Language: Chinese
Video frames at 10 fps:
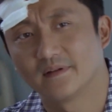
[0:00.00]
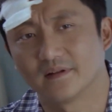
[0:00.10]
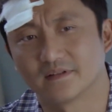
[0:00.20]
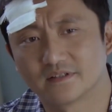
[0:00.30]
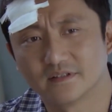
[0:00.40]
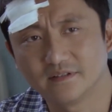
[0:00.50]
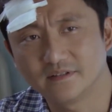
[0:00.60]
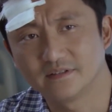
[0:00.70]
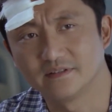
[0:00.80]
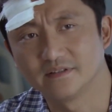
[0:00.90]
老
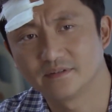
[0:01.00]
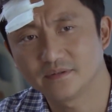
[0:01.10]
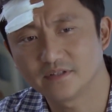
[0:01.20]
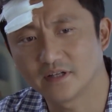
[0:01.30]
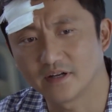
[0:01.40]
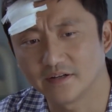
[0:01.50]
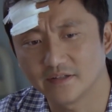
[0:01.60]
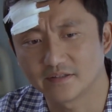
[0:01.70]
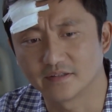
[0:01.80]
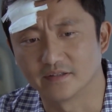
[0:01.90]
陈，你对这行业
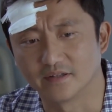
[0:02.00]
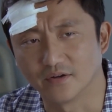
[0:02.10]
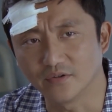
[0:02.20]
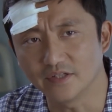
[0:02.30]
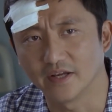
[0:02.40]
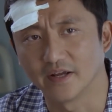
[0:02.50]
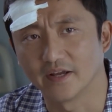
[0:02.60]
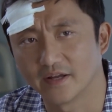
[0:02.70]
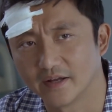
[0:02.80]
挺了解啊，